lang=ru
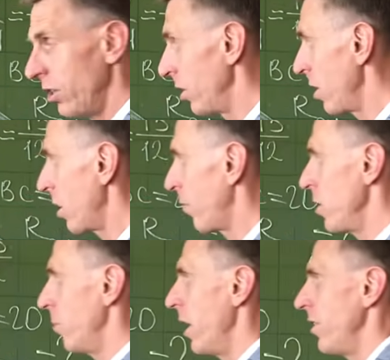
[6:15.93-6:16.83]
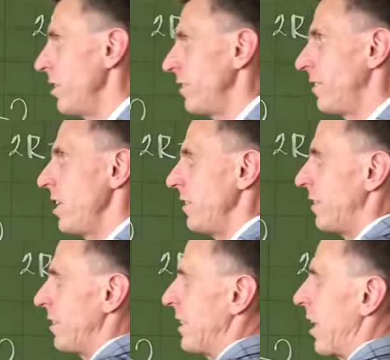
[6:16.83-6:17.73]
Итак, внимание,
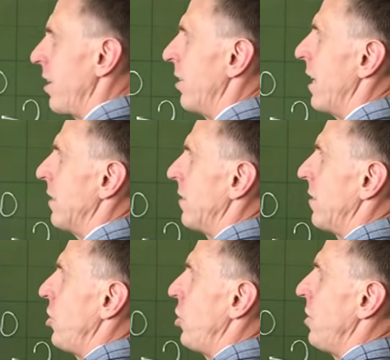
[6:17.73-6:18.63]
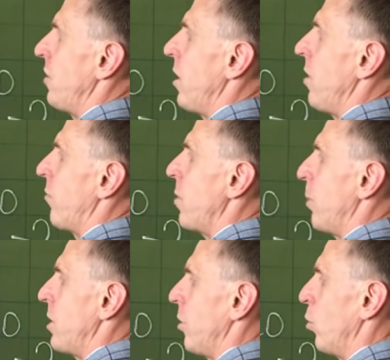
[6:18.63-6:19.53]
здесь 13 частей в
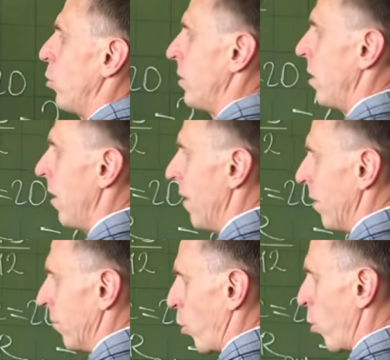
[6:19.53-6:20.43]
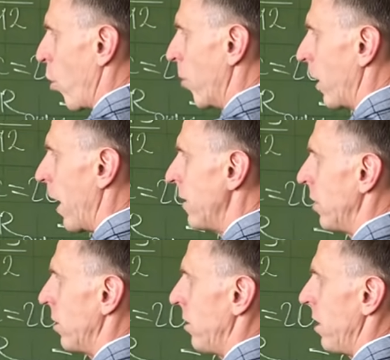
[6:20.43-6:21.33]
гипотенузе, в другом
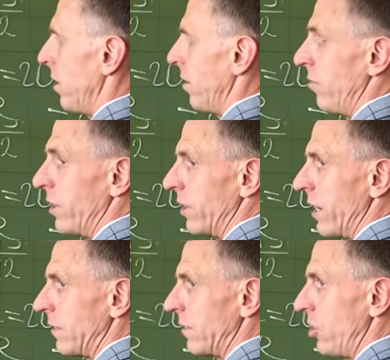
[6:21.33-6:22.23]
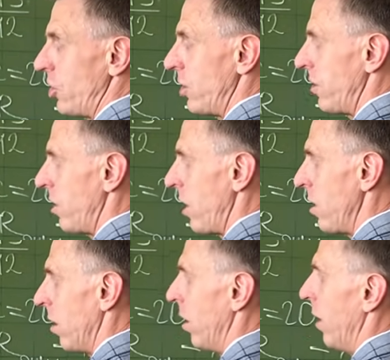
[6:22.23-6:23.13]
катете 12
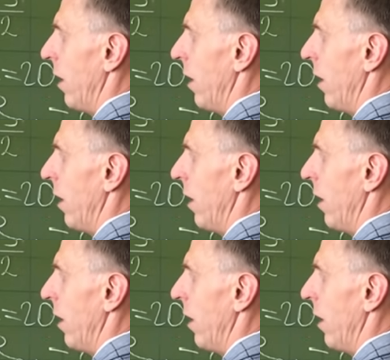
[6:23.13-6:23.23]
частей.